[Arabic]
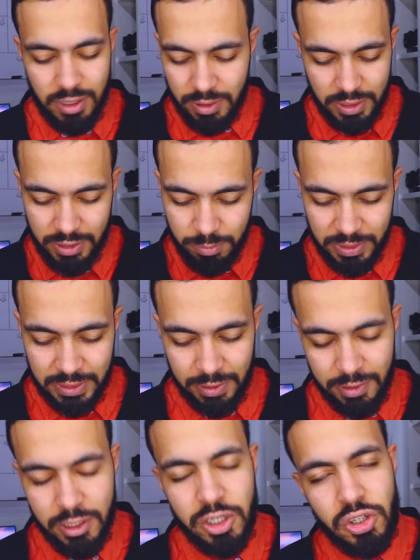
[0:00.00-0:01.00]
يعني ما
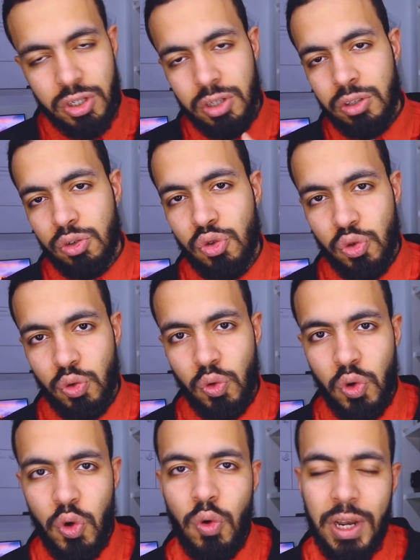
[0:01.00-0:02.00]
تخليش ان
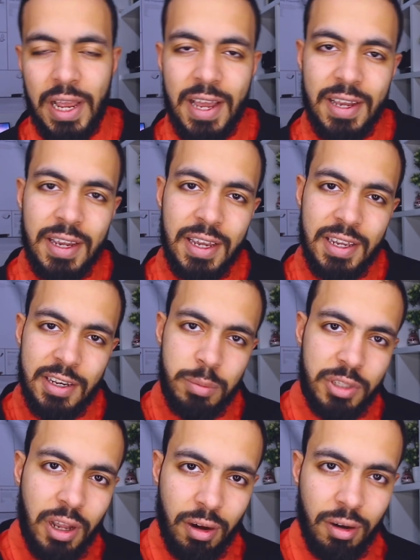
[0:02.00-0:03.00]
الشعور هو الحاجه اللي
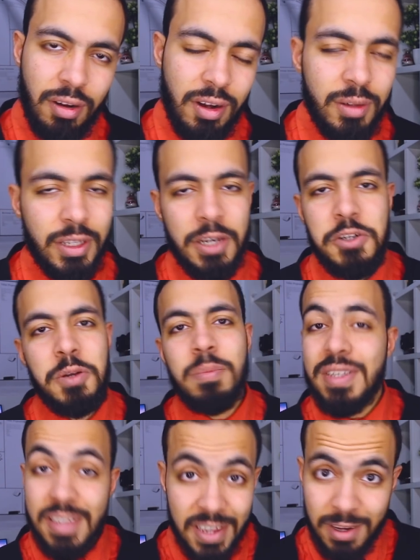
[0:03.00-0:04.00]
بتحركك ما تخليش
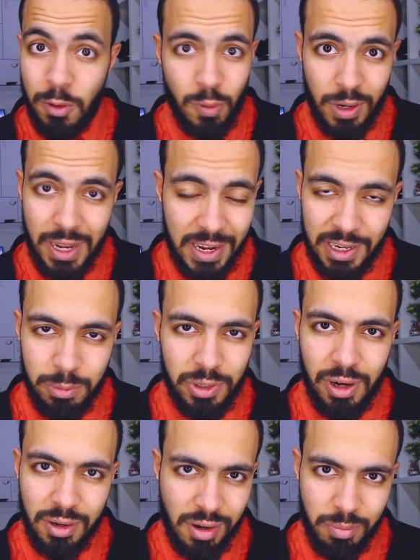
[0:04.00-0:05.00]
المزاج هو الحاجه اللي
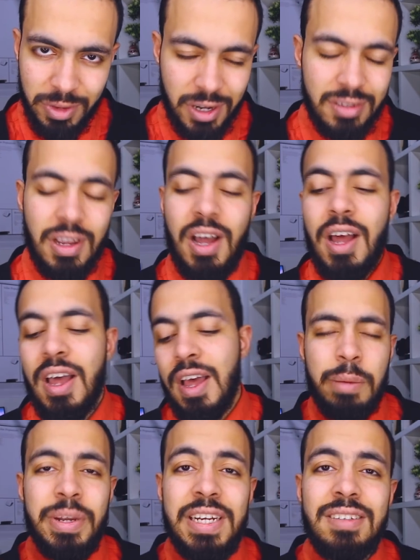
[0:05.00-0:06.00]
بتحركك بمعنى صح
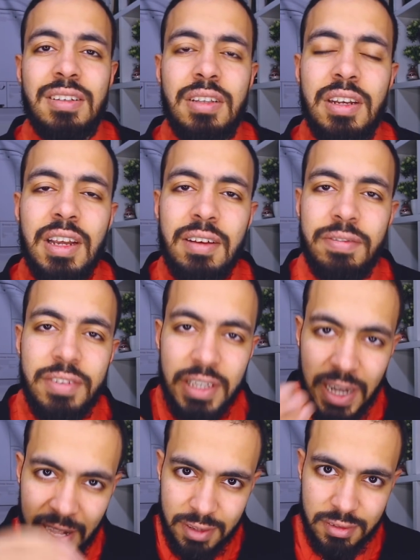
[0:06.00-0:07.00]
كمان حته انك
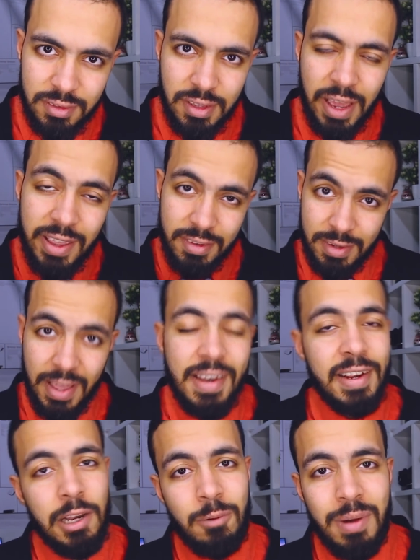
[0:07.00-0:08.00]
في حد
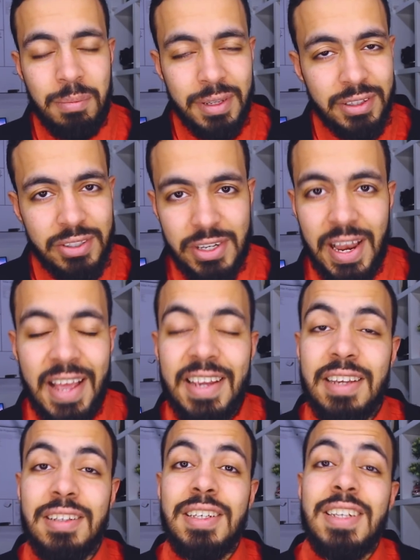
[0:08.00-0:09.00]
هيسالك لو ما عملتش
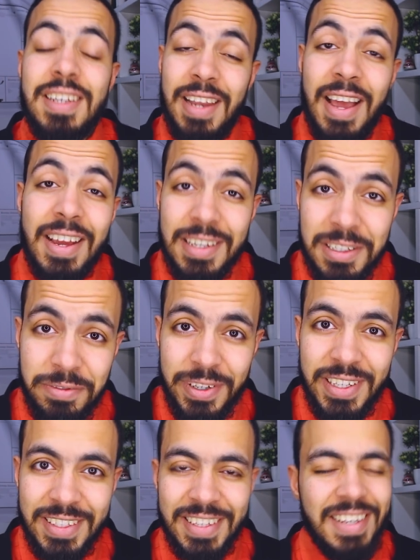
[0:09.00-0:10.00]
الحاجه دي الحاجه دي
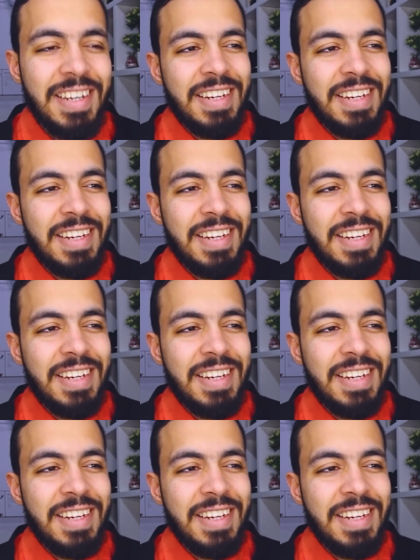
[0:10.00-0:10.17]
فين